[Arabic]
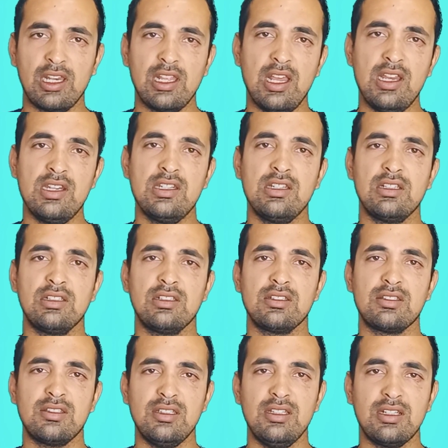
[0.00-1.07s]
لان
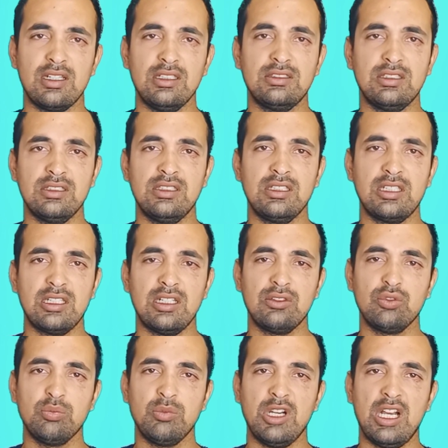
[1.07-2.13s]
سعر التذاكر
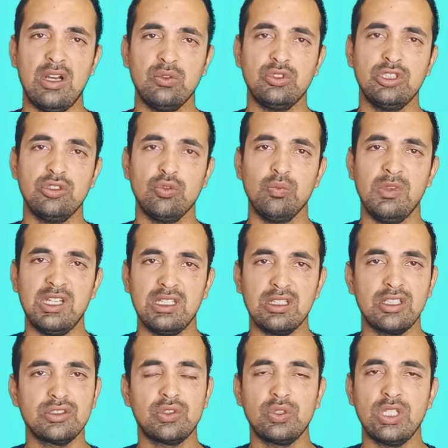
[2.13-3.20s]
هذوما خاوتي هما اللي
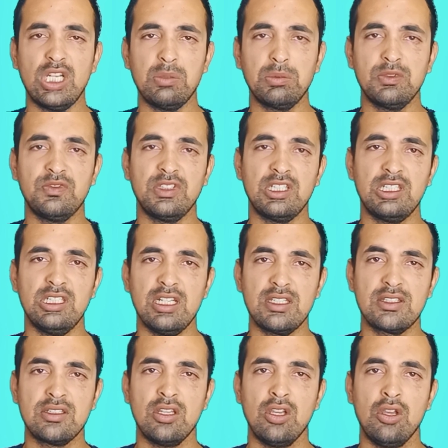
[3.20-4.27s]
يقدروا يلعبوا فيه
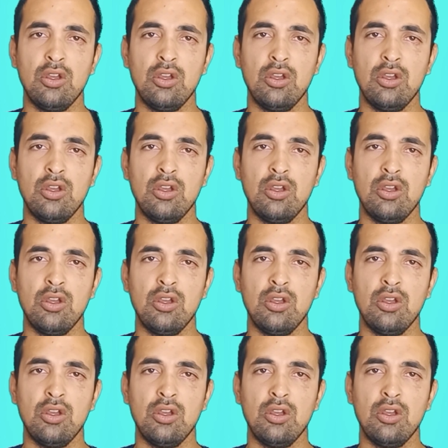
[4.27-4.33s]
الناس